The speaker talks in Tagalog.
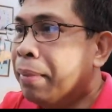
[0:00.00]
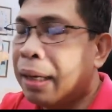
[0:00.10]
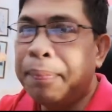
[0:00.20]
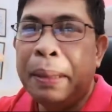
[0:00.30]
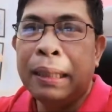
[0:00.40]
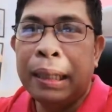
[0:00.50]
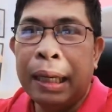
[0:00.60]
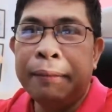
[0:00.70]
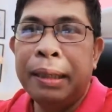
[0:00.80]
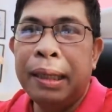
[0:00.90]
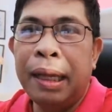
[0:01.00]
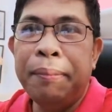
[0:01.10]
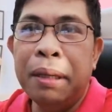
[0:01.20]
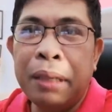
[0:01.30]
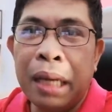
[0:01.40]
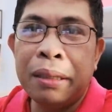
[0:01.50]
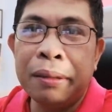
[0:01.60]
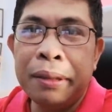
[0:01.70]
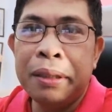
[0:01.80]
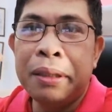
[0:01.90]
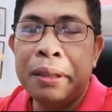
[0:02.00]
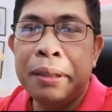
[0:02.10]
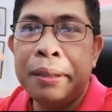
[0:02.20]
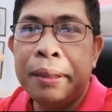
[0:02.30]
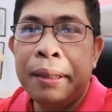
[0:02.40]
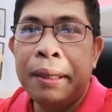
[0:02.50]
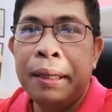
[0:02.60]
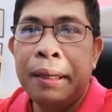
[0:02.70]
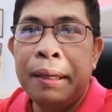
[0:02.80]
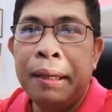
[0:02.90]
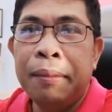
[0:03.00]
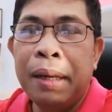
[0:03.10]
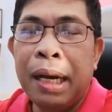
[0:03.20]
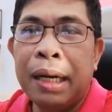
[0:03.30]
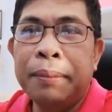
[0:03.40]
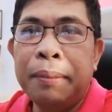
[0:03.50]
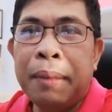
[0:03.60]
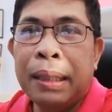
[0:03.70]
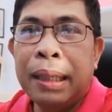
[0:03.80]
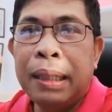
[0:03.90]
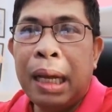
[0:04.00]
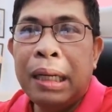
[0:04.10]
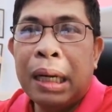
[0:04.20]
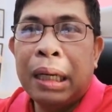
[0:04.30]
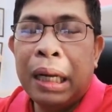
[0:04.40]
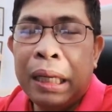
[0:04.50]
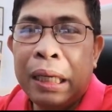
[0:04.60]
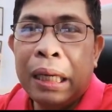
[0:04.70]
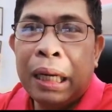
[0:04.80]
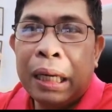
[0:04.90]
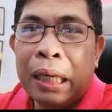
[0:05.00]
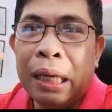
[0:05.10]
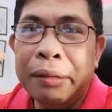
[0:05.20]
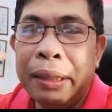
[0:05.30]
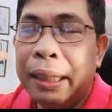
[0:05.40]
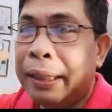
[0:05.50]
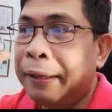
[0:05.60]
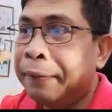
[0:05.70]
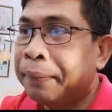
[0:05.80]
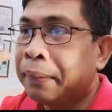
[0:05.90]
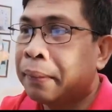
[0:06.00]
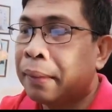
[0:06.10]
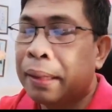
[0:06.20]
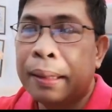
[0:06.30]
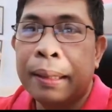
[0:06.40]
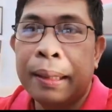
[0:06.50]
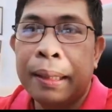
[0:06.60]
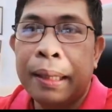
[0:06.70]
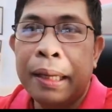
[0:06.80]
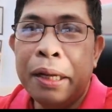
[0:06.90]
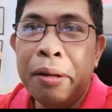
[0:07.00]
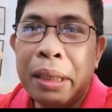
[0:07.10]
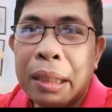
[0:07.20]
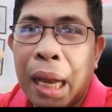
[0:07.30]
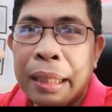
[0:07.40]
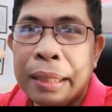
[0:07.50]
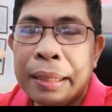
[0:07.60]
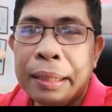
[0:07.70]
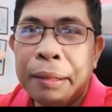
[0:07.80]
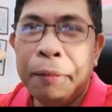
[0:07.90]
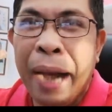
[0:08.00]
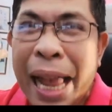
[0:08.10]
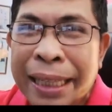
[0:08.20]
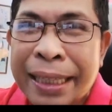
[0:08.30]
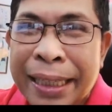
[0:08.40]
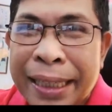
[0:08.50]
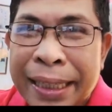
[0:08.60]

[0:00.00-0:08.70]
mga pinklawan and mutations, mga kababayan na ideklara daw na nuisance. What?